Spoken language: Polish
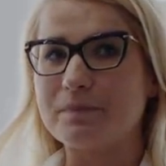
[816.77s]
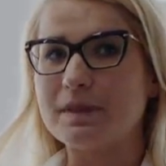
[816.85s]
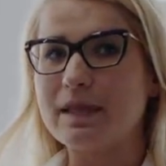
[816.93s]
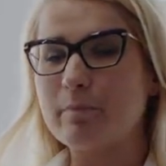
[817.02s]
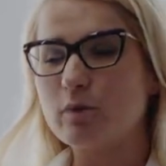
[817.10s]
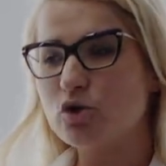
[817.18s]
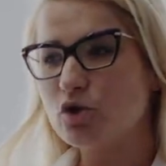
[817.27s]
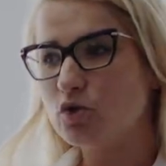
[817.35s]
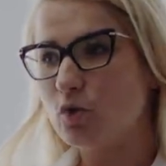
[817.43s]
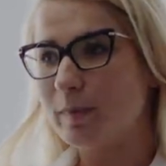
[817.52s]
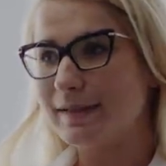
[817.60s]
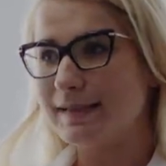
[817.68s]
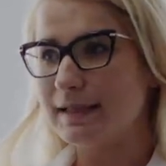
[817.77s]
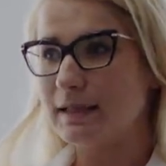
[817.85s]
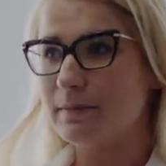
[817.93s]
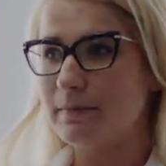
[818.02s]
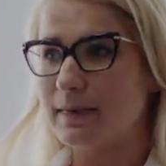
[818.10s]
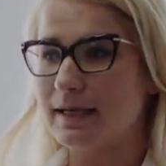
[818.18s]
Na początku
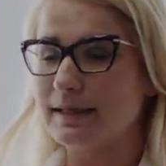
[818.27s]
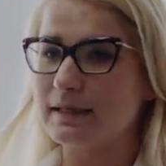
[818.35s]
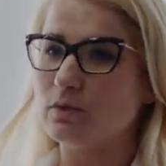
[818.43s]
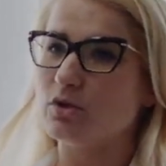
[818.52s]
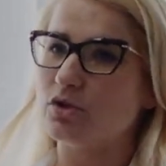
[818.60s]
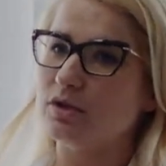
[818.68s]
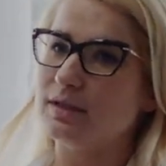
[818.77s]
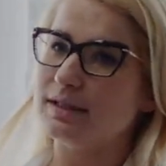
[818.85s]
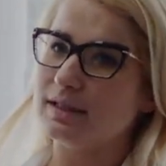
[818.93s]
pacjent ma założony